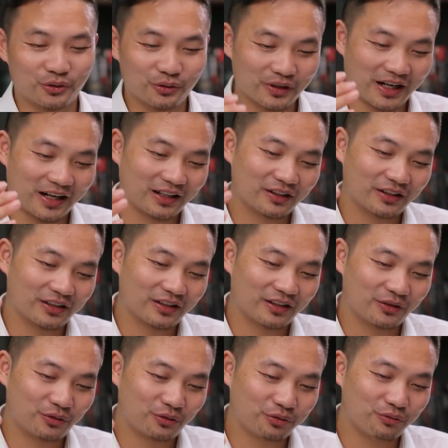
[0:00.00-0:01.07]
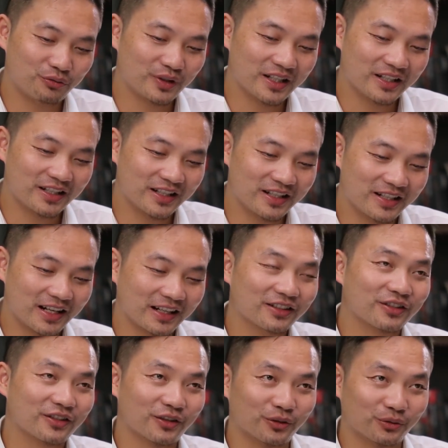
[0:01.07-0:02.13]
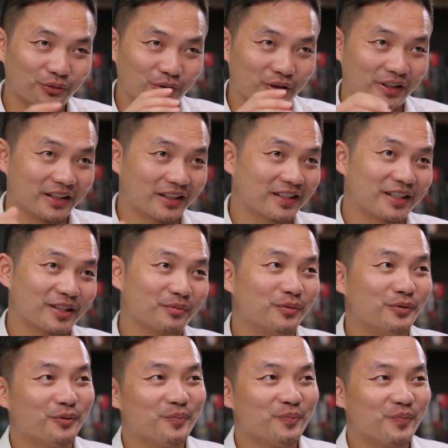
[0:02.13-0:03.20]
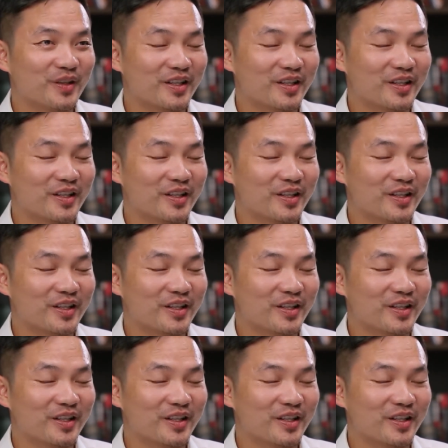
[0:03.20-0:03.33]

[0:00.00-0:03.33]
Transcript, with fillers: 左宗棠出征新疆的时候，路过一个棋铺，